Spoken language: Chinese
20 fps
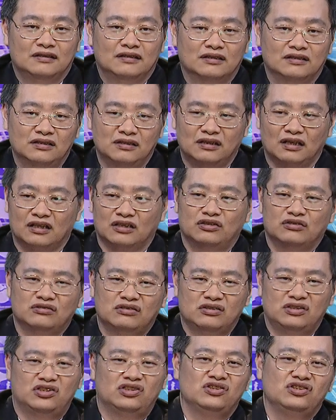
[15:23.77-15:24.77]
可是那个就
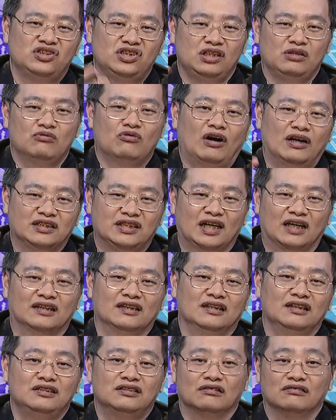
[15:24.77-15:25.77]
是痴心妄想
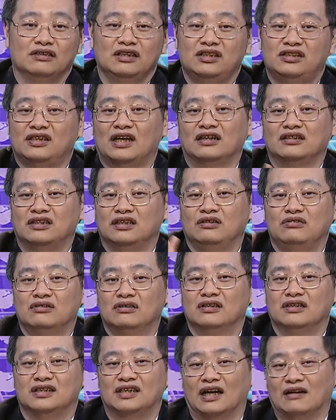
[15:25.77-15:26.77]
的一种一厢情
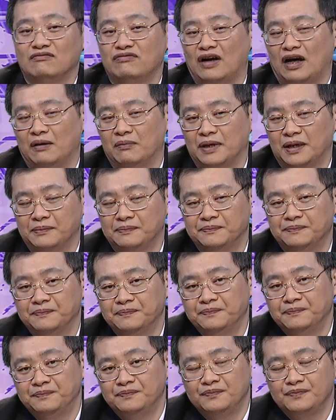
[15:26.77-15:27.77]
愿的想法嘛。
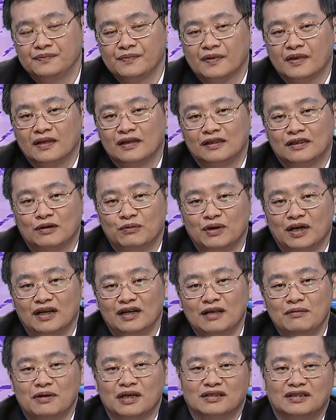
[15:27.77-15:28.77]
对不对？
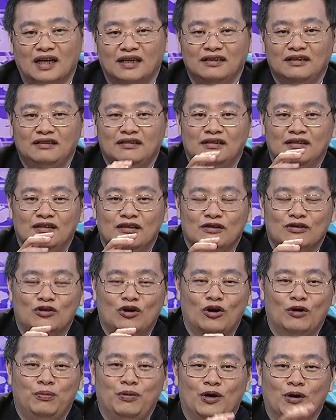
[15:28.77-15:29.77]
李北在
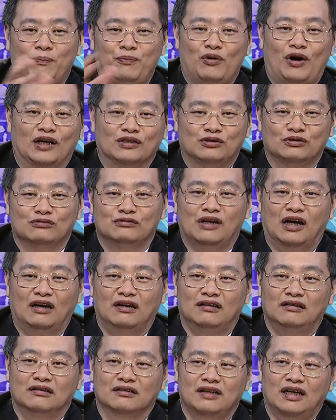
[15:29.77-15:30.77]
股票把输，然
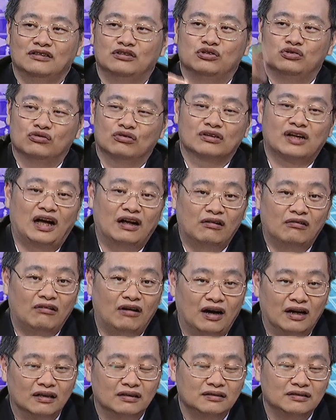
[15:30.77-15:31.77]
后开始说干
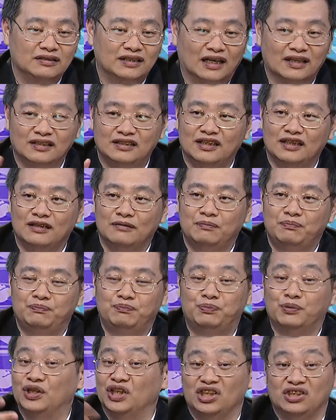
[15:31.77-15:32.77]
话，讲一些
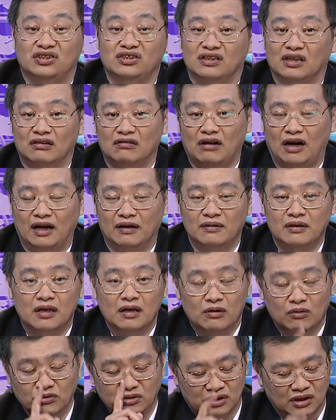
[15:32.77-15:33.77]
不理智的话。
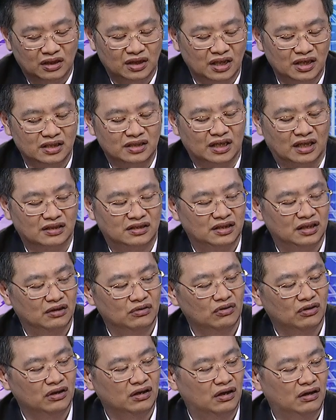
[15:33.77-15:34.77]
我只能跟你讲结
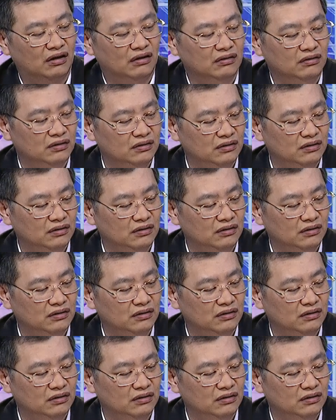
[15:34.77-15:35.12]
论哦，